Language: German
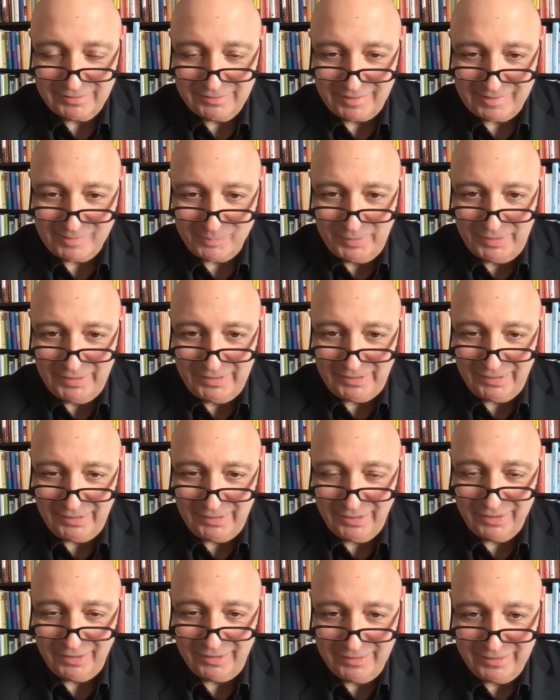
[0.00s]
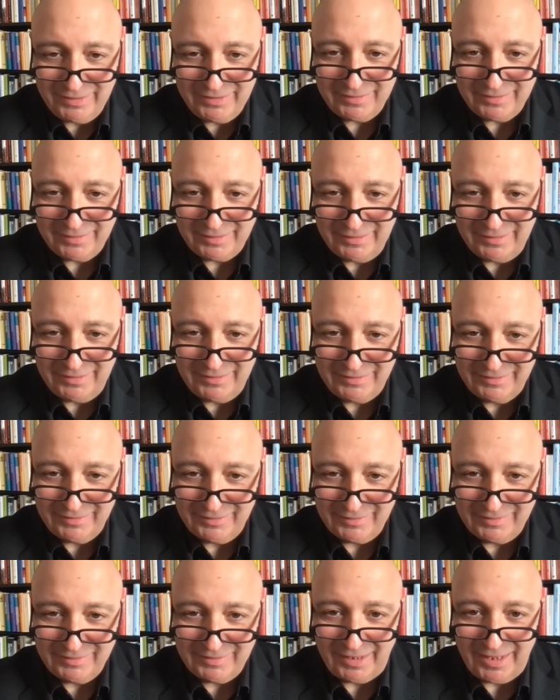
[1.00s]
Das bin ich leider nicht. Ich
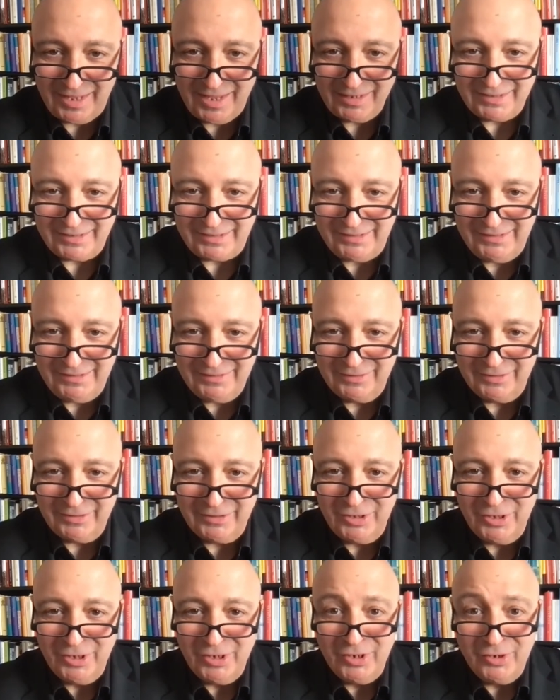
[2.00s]
äh, trage Ihnen